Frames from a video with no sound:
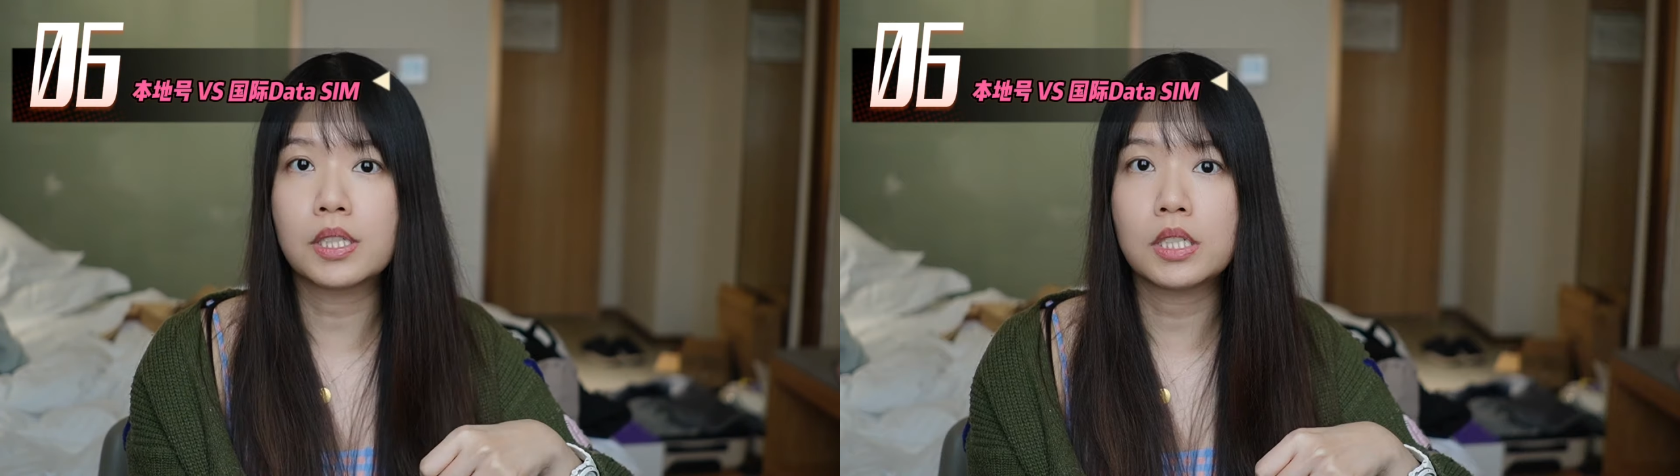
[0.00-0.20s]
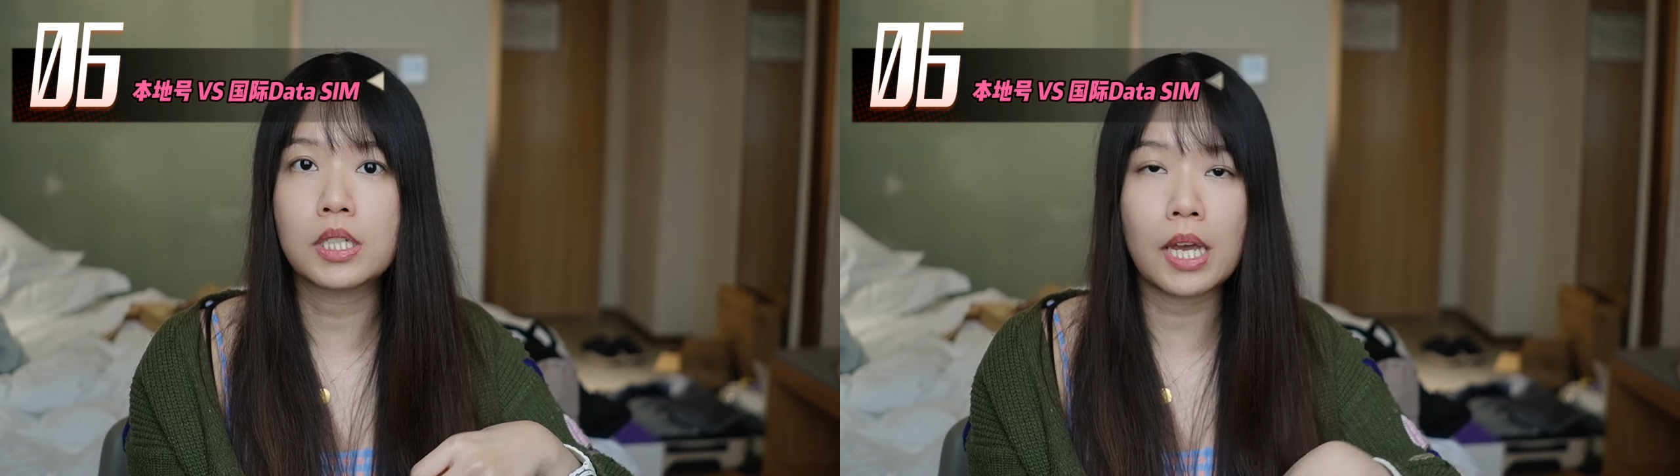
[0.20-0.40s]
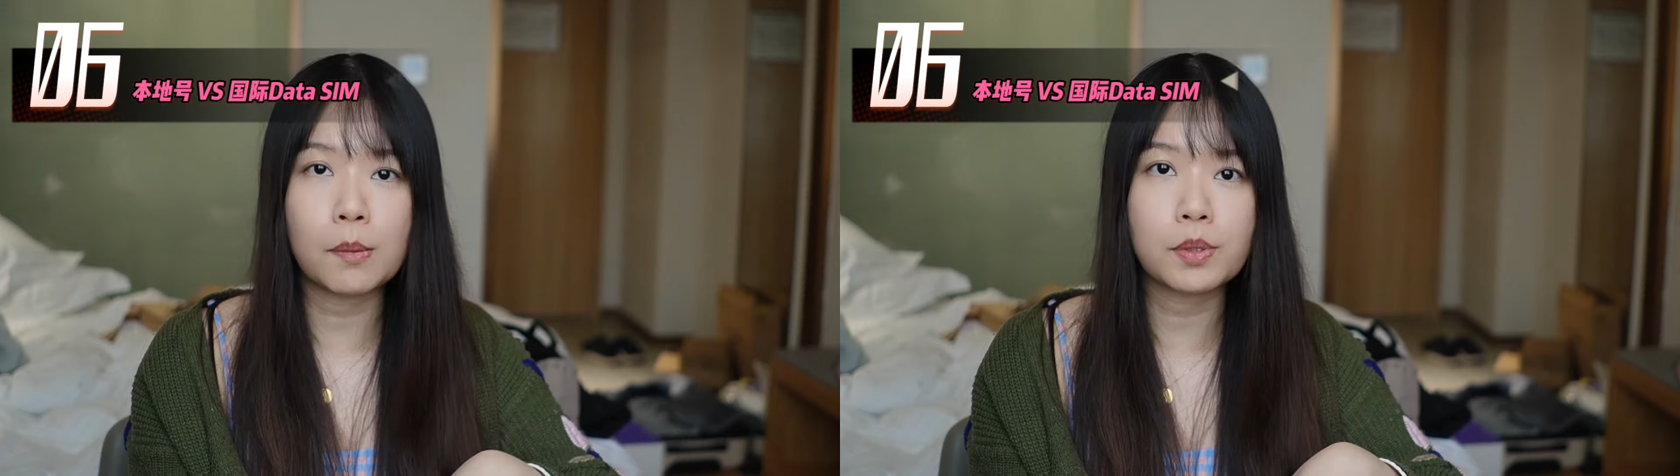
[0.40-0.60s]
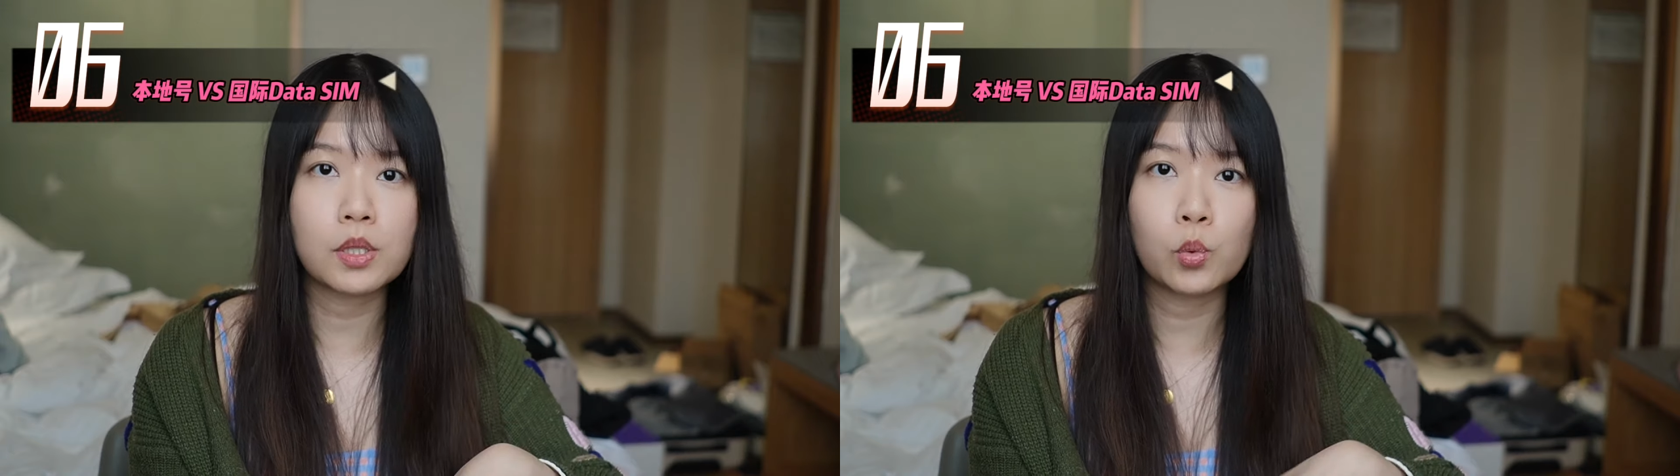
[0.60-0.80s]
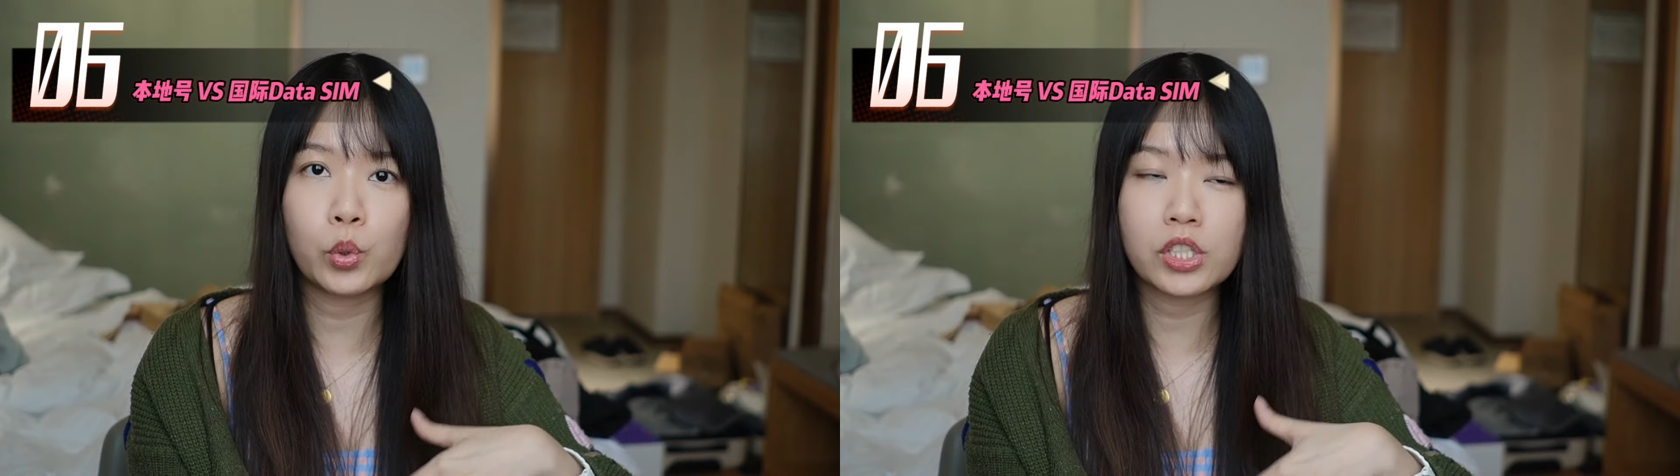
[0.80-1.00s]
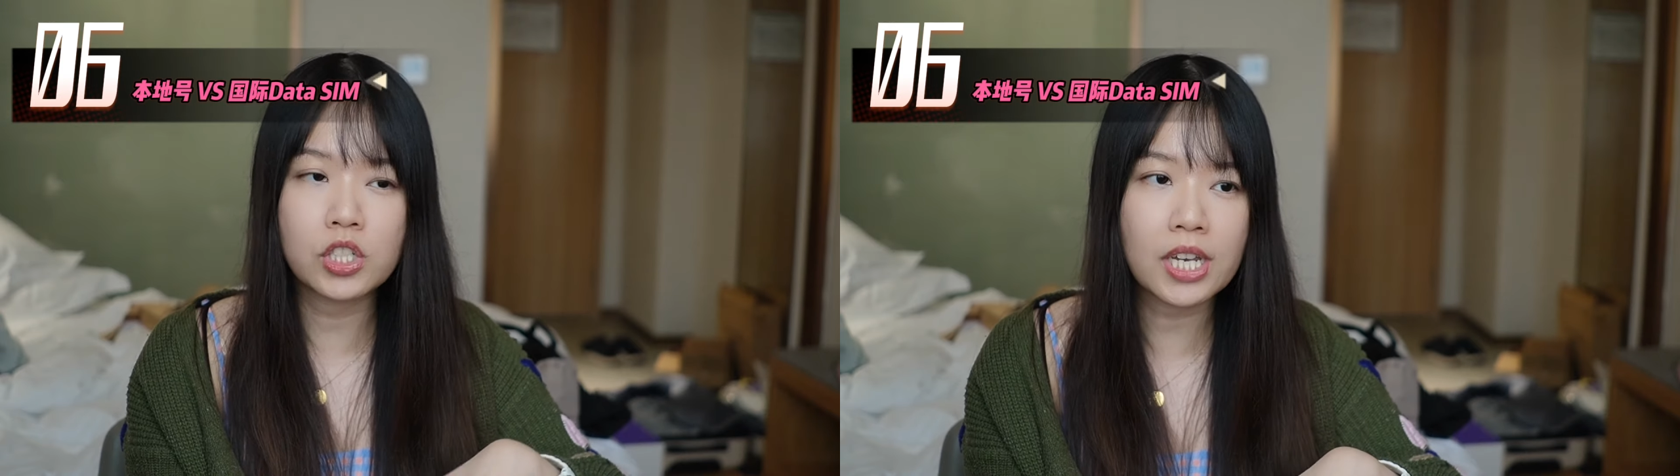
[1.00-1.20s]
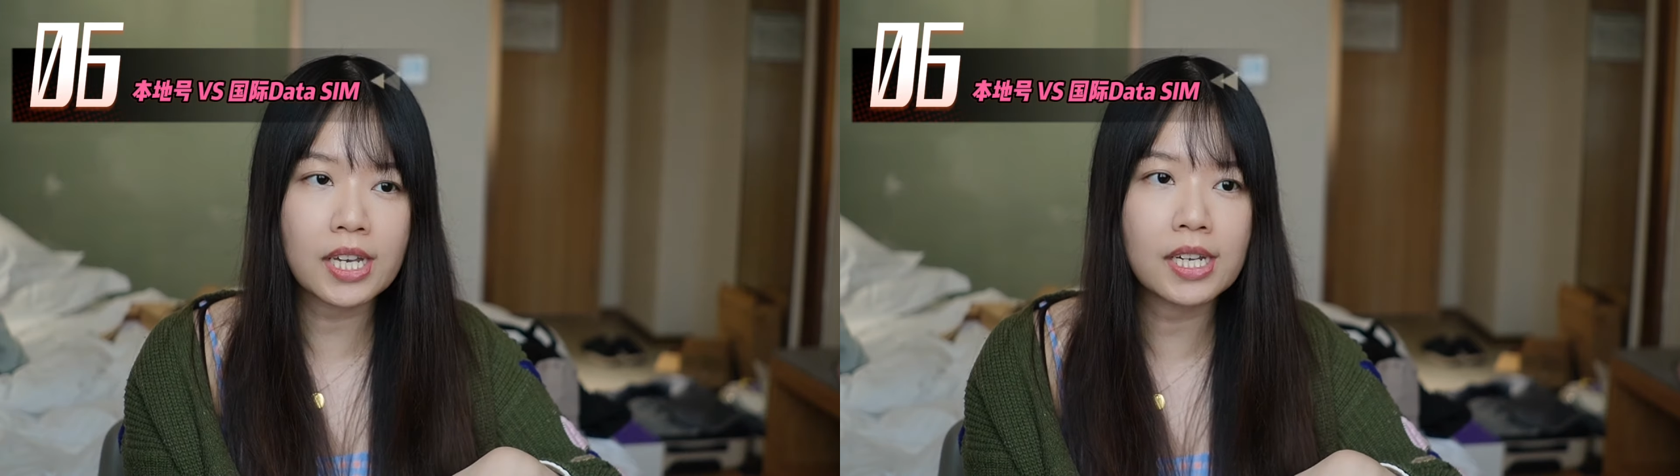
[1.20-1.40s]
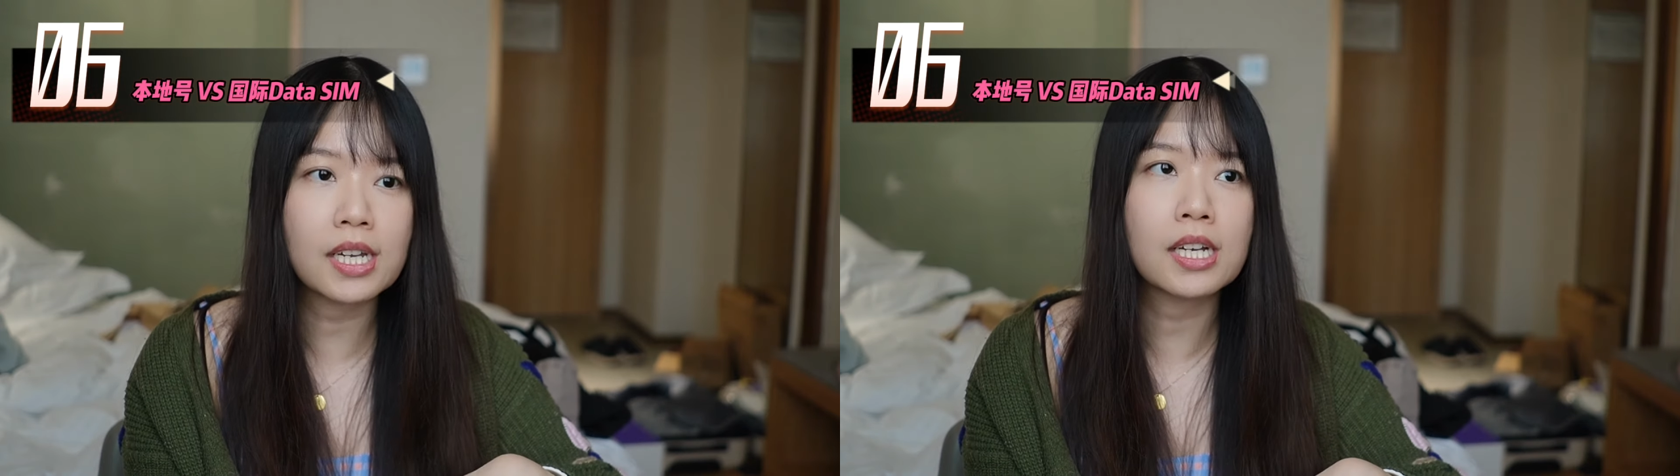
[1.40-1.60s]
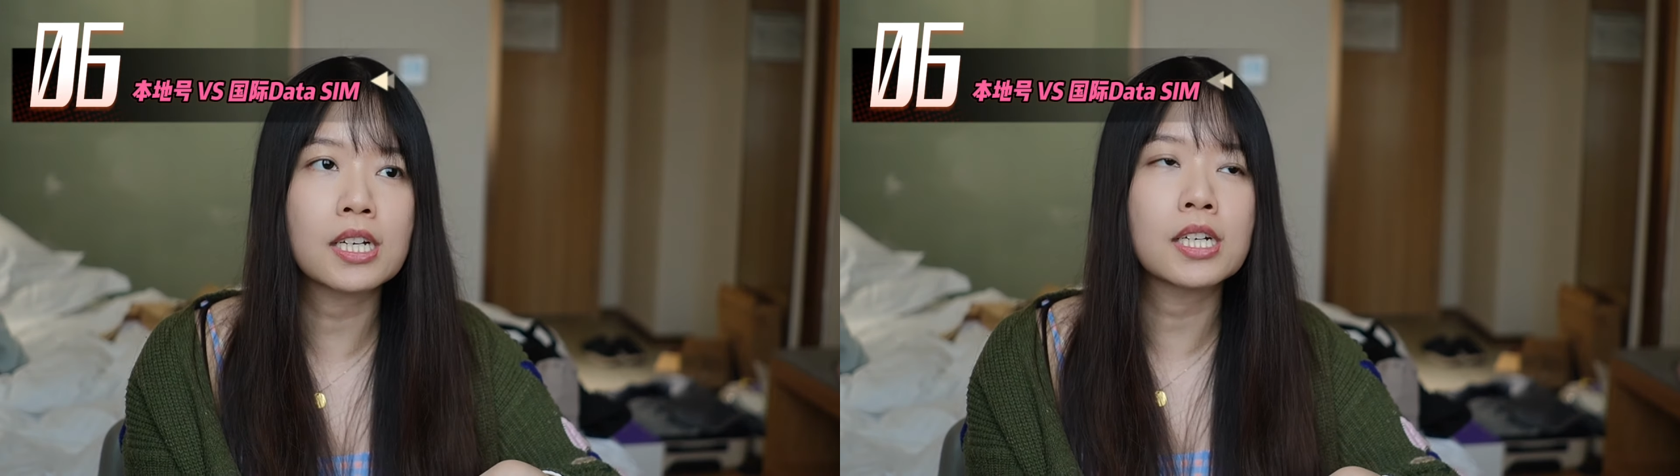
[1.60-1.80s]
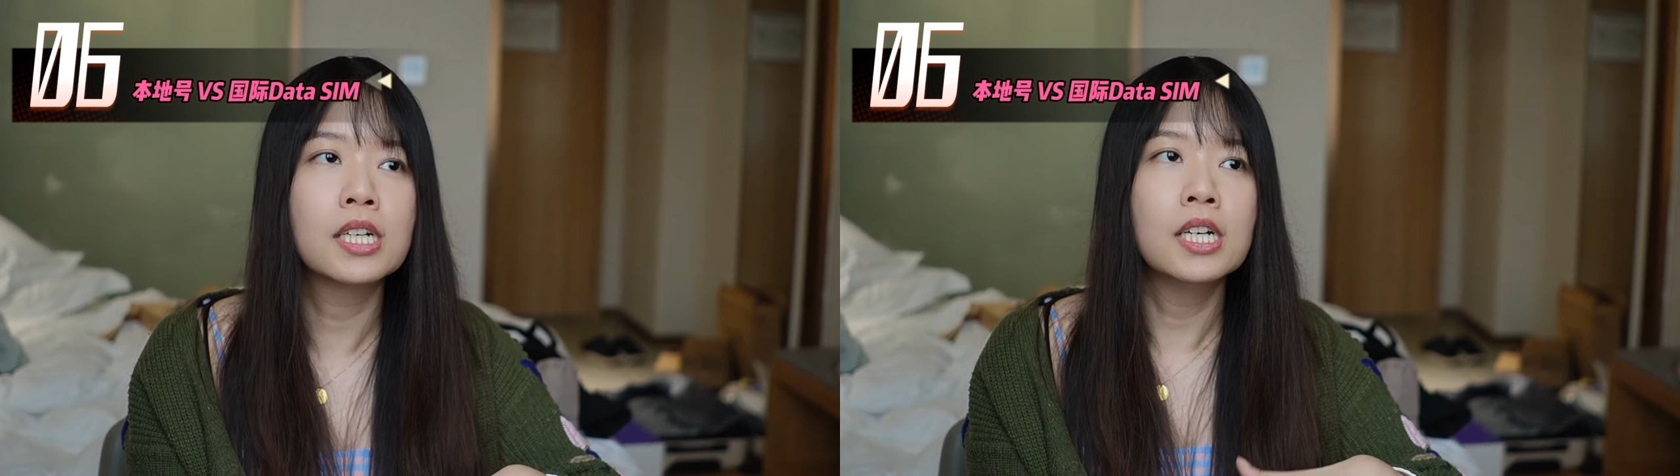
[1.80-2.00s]
地的 apps，WeChat
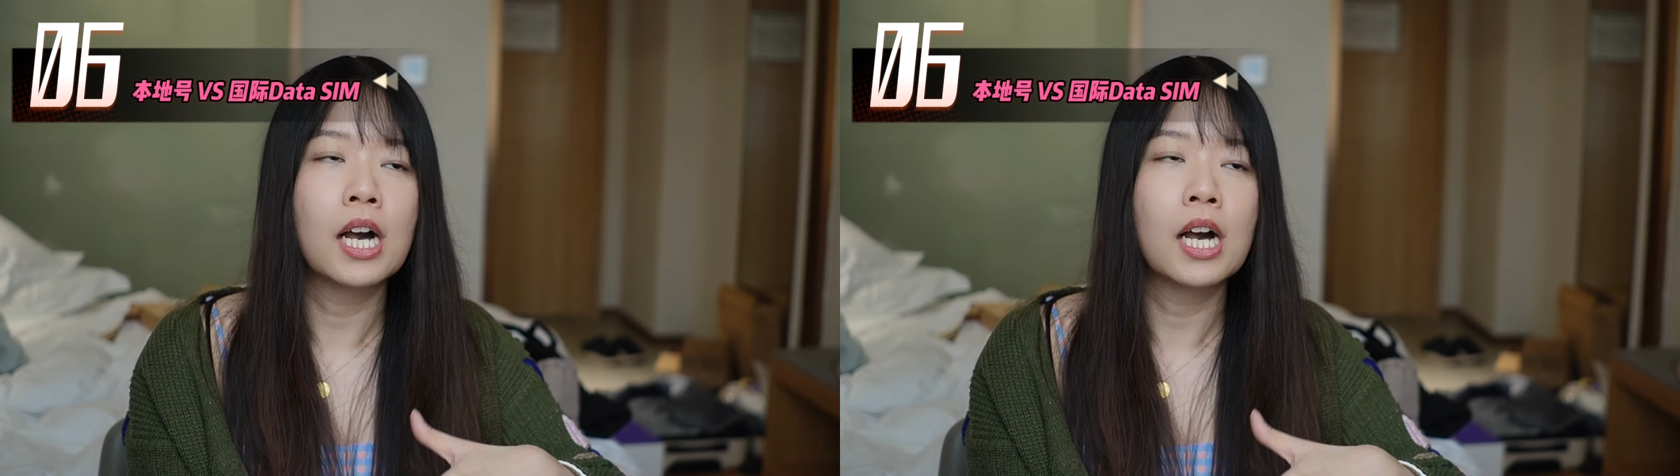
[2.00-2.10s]
啊、